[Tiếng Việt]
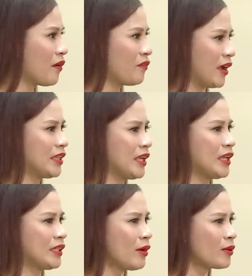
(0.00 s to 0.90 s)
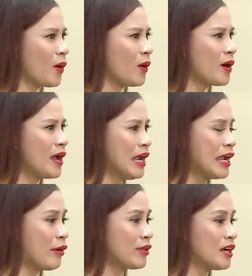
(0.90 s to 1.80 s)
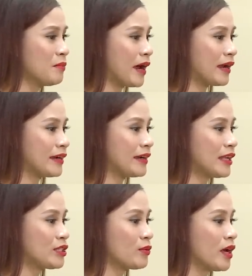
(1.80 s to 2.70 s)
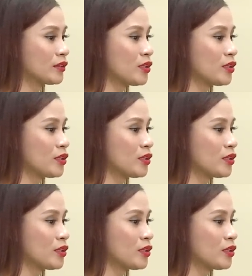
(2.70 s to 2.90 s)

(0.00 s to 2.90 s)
Vậy thì theo cô, nếu như mà đã chịu đựng,